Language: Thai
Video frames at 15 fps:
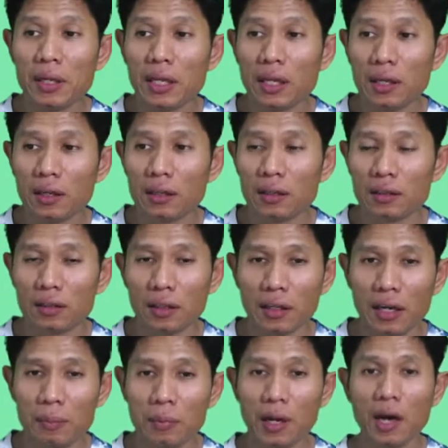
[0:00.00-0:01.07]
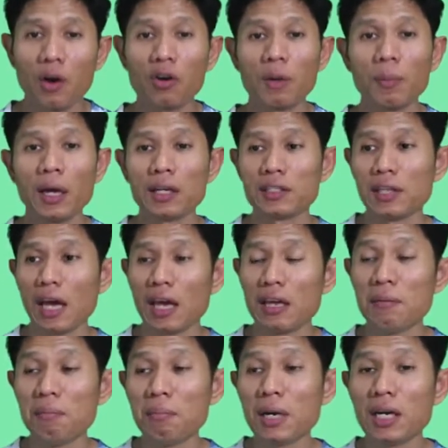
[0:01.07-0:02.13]
นี้นะครับเขากำลังใช้
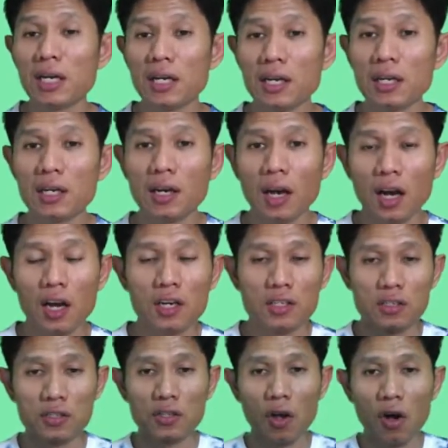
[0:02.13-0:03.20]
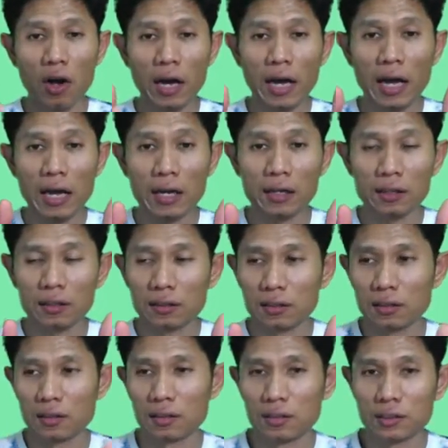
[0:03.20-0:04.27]
มือสองข้าง
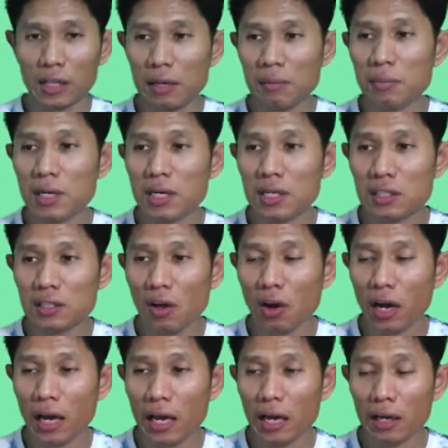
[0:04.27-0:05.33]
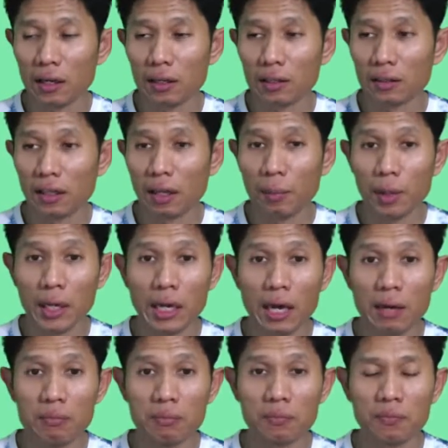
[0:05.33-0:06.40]
ใช้มือสองข้างทำอะไรค
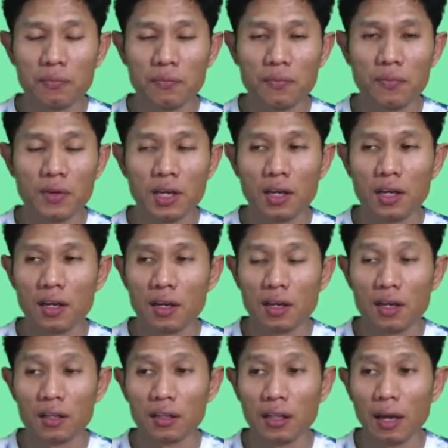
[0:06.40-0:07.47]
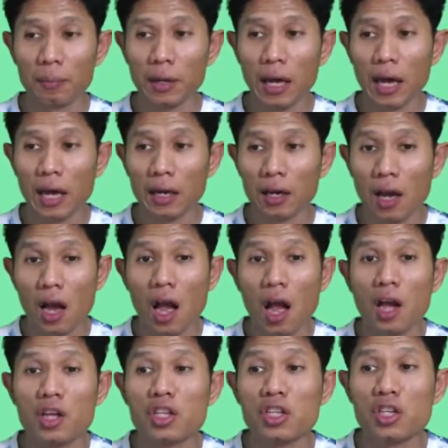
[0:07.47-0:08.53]
รับทำการ
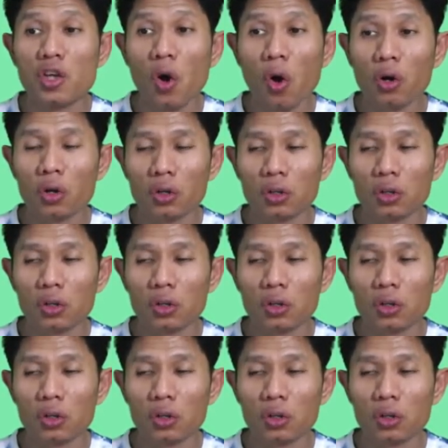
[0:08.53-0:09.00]
ยก